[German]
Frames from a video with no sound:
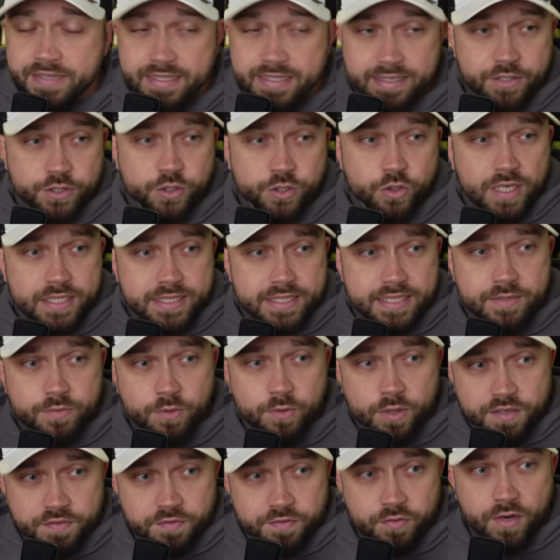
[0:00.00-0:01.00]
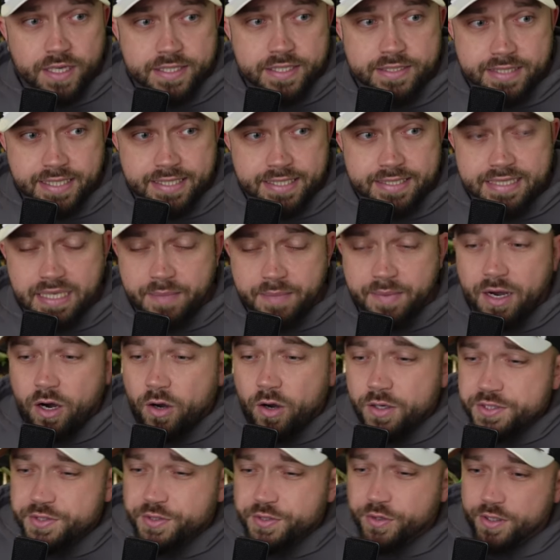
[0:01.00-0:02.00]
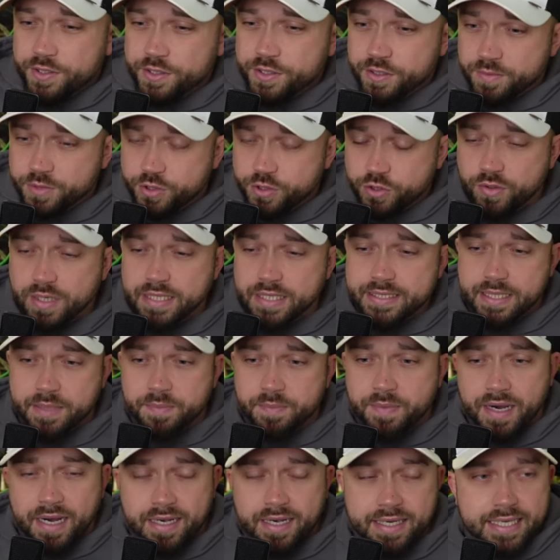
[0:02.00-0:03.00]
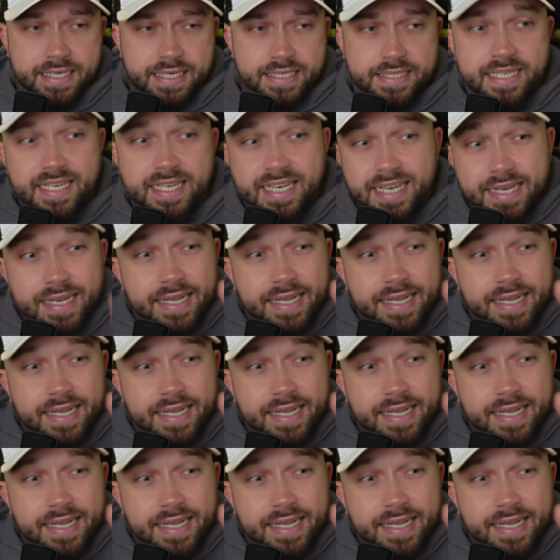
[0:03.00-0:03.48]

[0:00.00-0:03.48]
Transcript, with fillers: wenn ihr Jurassic World fortsetzt, aber auch zurück zum Jurassic Park geht.